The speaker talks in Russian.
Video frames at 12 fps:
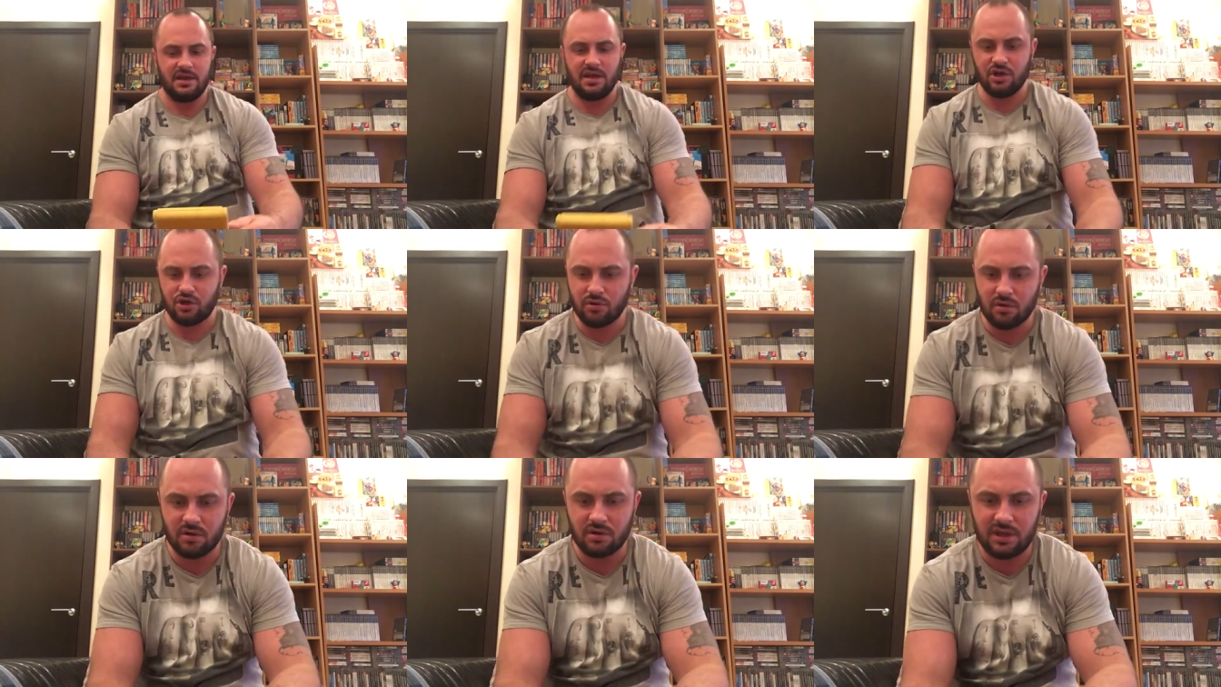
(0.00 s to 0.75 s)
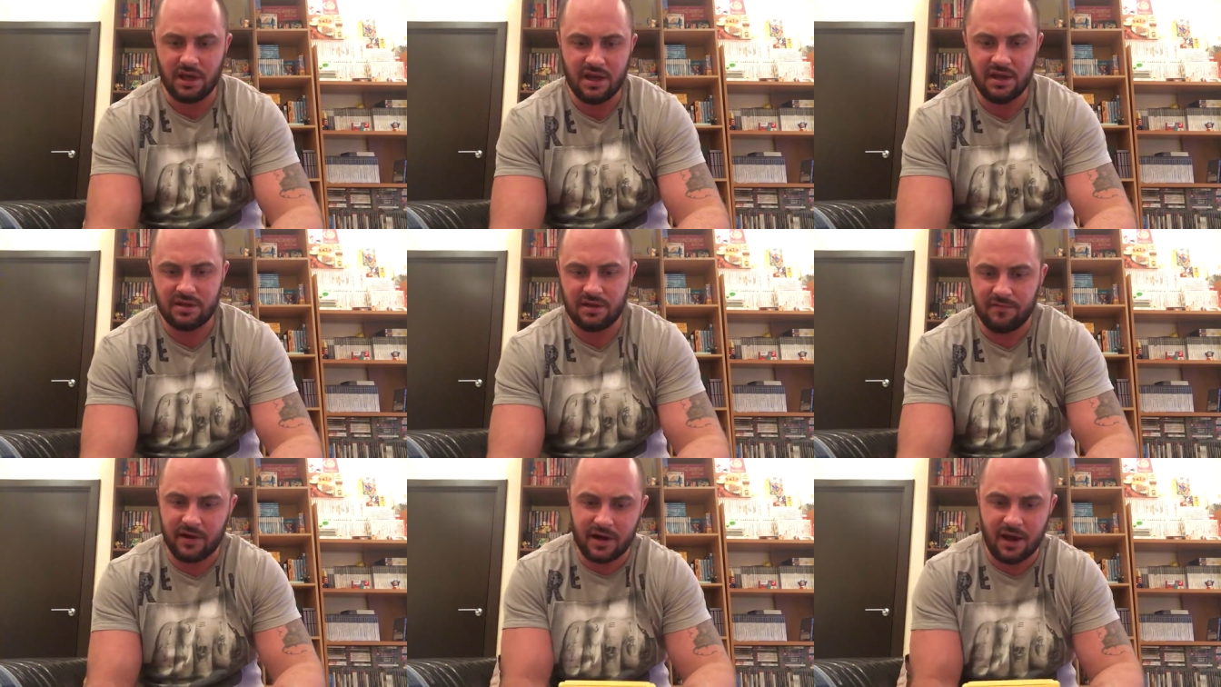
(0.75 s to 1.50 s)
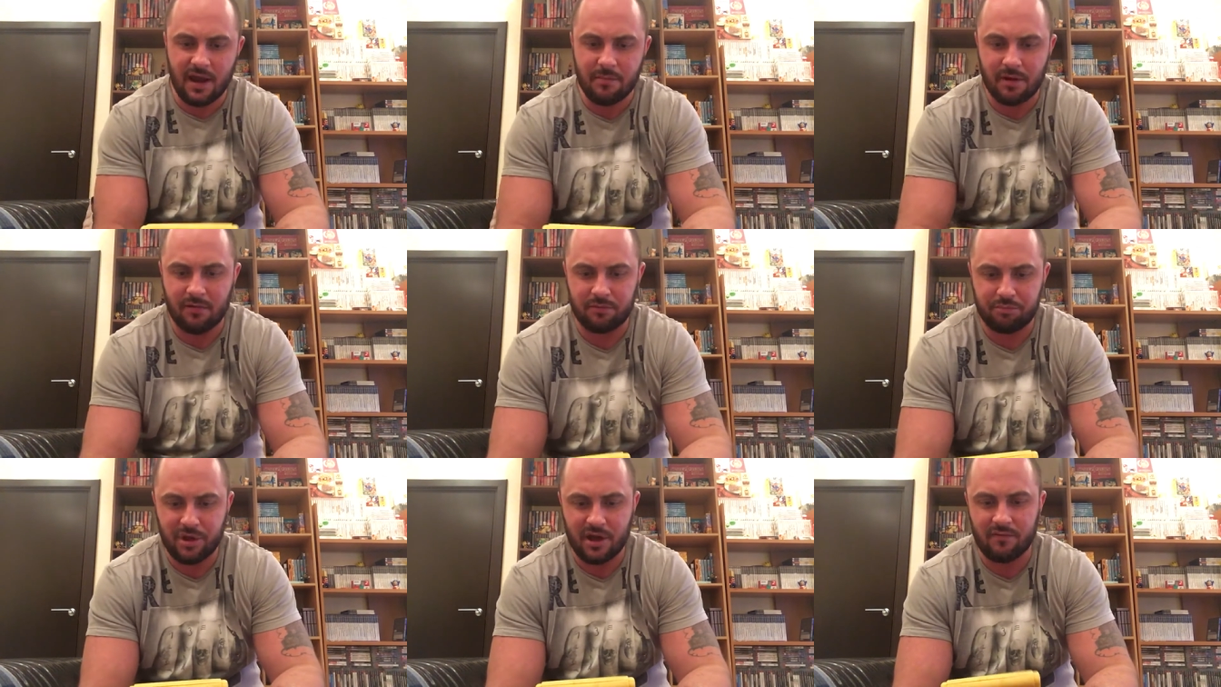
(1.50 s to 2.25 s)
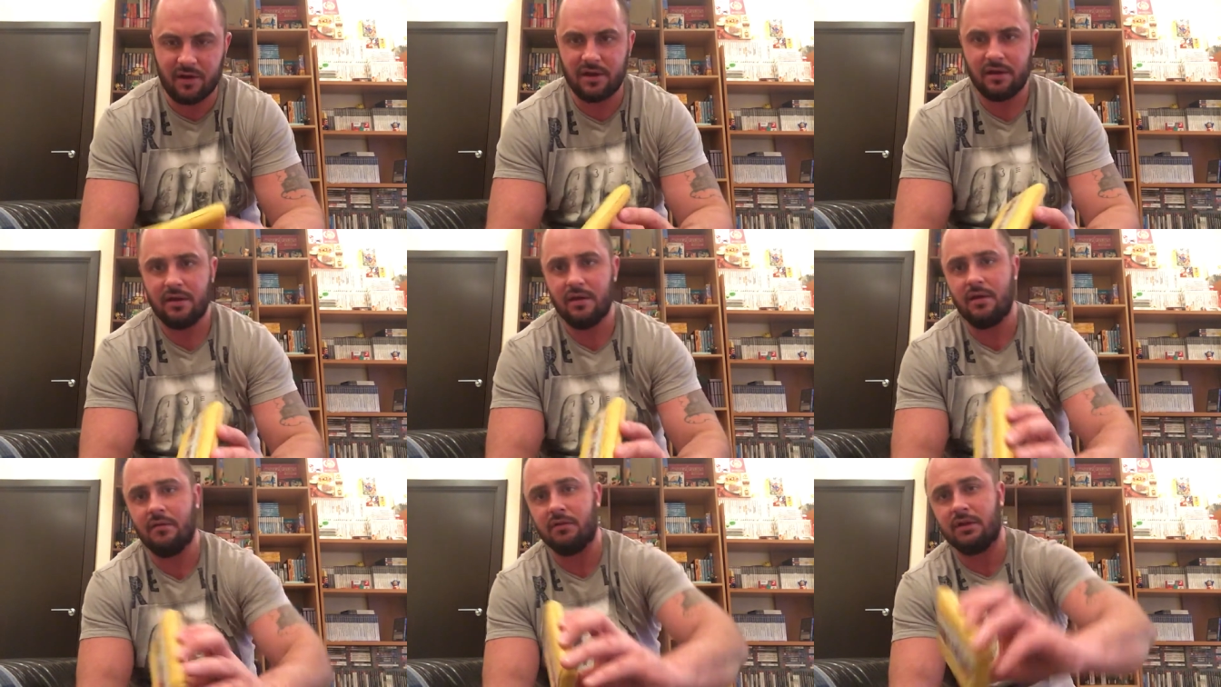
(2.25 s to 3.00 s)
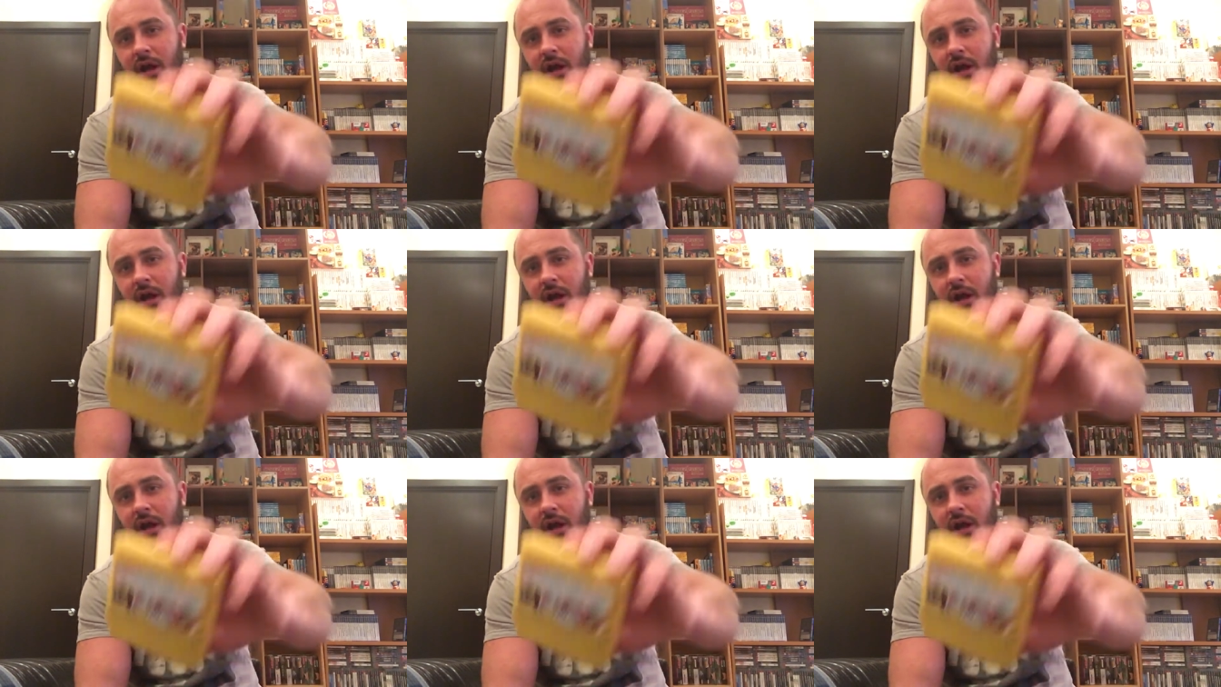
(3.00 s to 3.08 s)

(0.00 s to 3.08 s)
И еще три ТВ-гейма, вот первый вот